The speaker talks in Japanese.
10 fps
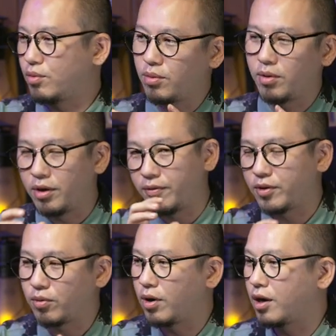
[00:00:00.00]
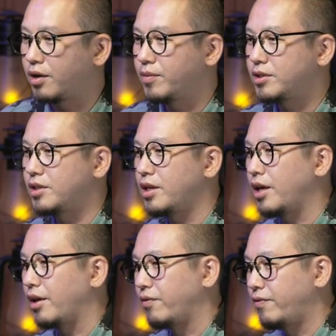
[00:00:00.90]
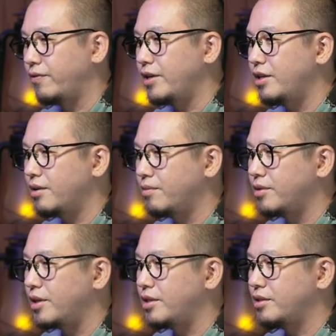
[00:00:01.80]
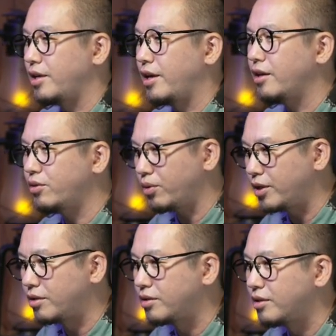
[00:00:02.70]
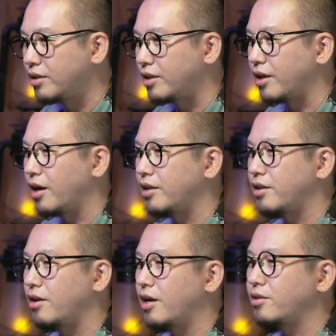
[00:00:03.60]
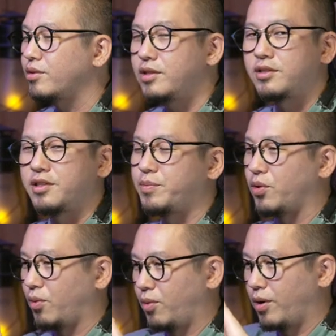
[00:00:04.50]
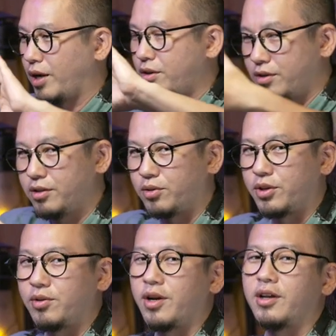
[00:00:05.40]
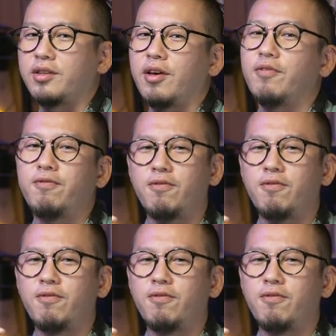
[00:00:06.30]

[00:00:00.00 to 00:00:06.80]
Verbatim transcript: こうエフェクトかかりまして「フリーダム・イズ・エレクトリック」って書いてる後にジープのロゴがくるんとひっくり返って